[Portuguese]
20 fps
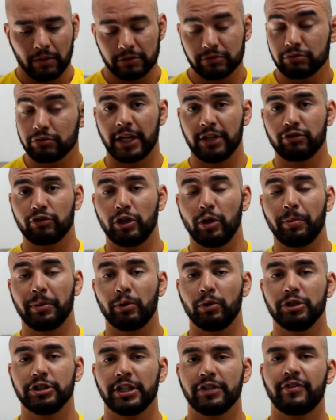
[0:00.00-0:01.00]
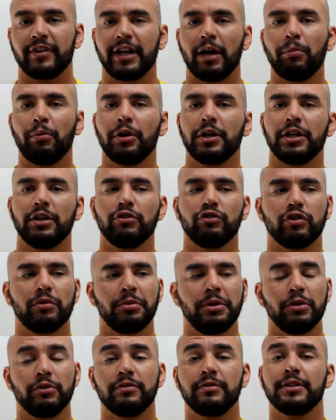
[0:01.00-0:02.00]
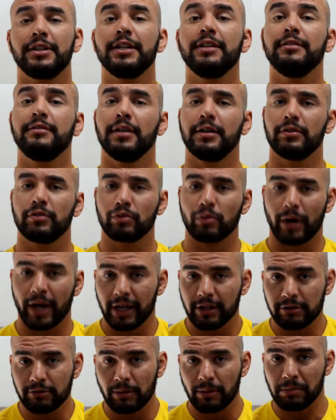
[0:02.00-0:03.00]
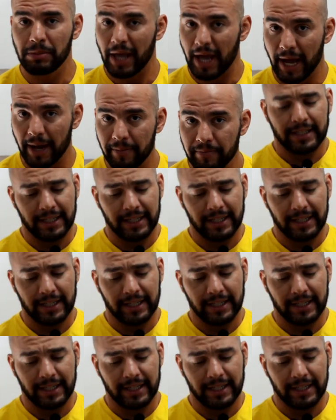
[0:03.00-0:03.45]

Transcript: O assunto que a gente escolheu para hoje é falar um pouquinho sobre os transexuais no MMA.